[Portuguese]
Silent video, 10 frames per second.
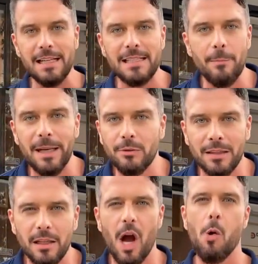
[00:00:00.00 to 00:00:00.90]
desse
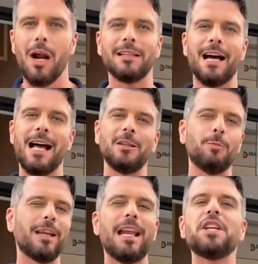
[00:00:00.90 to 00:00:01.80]
lançamento é tão
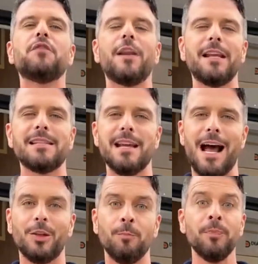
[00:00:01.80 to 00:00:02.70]
aguardado, porque ele é
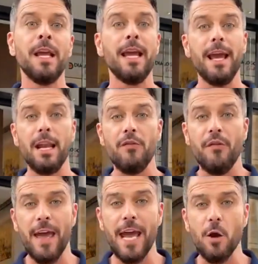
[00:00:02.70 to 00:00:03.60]
diferenciado
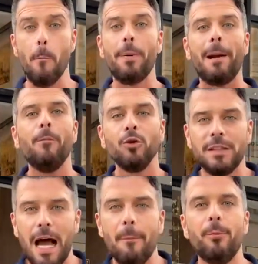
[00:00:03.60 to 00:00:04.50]
ele veio para
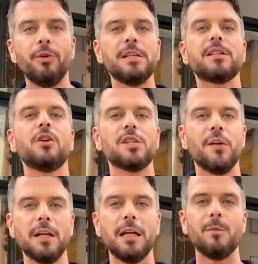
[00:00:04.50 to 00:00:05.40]
mudar, por isso que
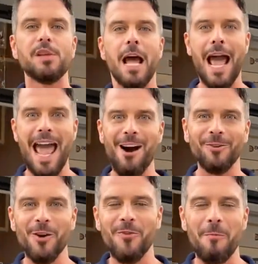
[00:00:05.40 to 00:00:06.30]
nós falamos.
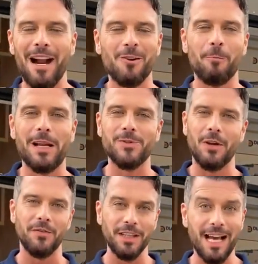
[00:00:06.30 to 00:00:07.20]
É um novo marco para a
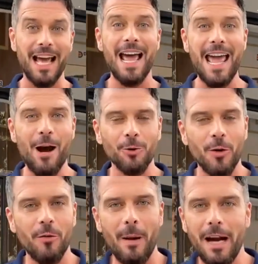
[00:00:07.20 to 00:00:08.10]
sua vida, é
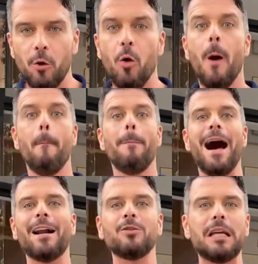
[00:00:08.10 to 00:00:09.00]
um novo marco
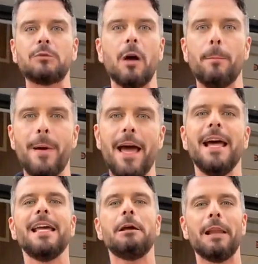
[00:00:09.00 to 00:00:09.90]
para o
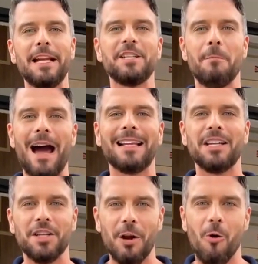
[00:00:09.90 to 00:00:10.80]
Tatuapé. E o
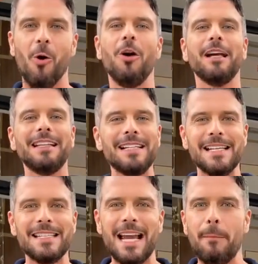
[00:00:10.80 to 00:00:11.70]
Landmark chegou
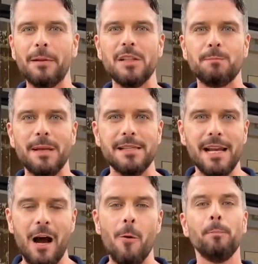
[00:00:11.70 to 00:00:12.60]
nesse sábado
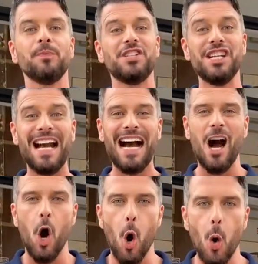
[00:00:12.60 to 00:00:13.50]
especial,
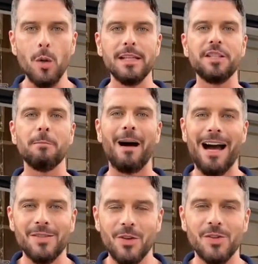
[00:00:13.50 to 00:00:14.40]
dia 11 de
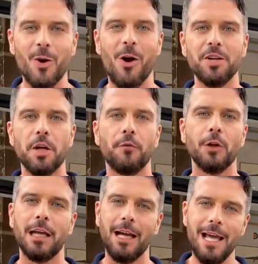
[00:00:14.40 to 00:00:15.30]
março. Eu sou
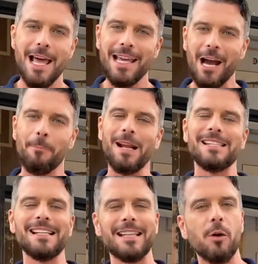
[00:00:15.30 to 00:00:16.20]
Roger Furlan e é um
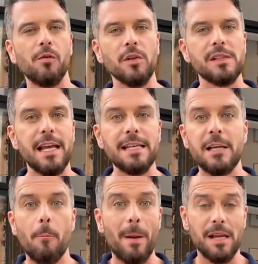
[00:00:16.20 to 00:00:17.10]
prazer estar com
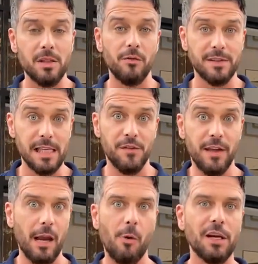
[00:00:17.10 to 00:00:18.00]
vocês. E eu peço que
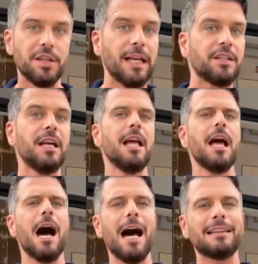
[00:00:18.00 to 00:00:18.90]
vocês fiquem com a gente
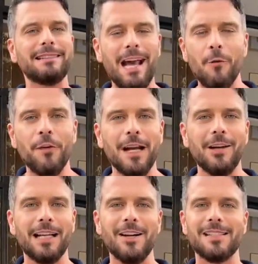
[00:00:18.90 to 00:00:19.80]
até o
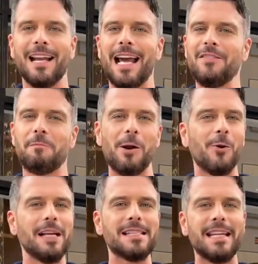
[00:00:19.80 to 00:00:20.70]
final da nossa live
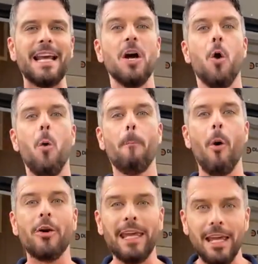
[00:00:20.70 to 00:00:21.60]
para conhecer
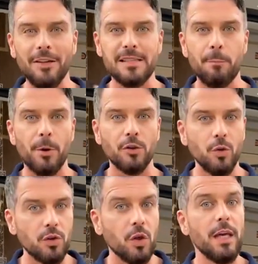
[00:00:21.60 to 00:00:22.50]
um pouquinho desse
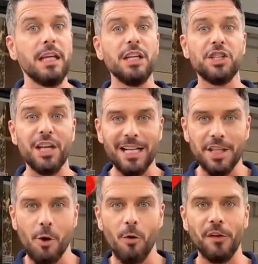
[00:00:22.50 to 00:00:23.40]
produto. E
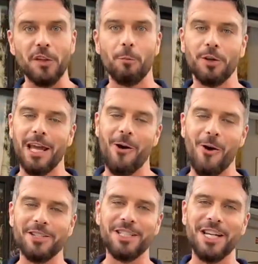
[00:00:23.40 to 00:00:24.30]
já te convido, porque
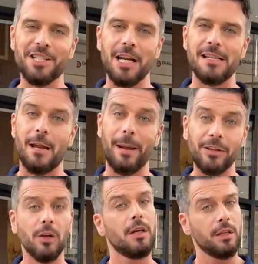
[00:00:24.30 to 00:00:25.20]
é hoje dia de
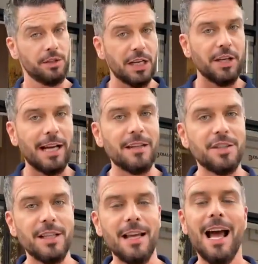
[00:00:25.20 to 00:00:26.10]
lançamento, dia de
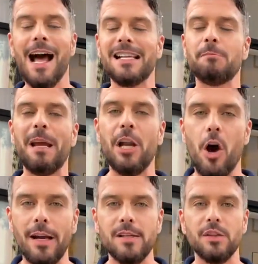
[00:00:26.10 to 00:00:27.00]
garantir as
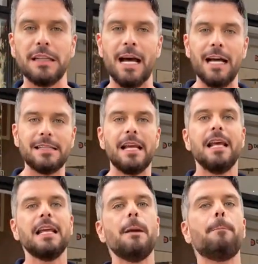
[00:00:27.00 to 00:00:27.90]
melhores
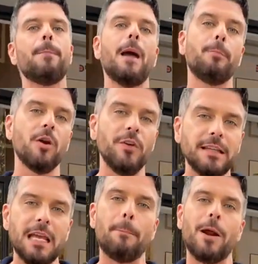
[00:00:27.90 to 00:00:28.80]
unidades e
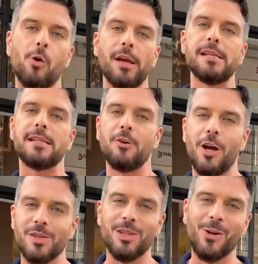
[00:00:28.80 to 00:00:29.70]
aproveitar para
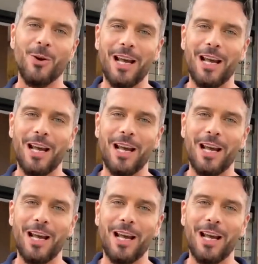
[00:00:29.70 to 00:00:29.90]
conhecer o nosso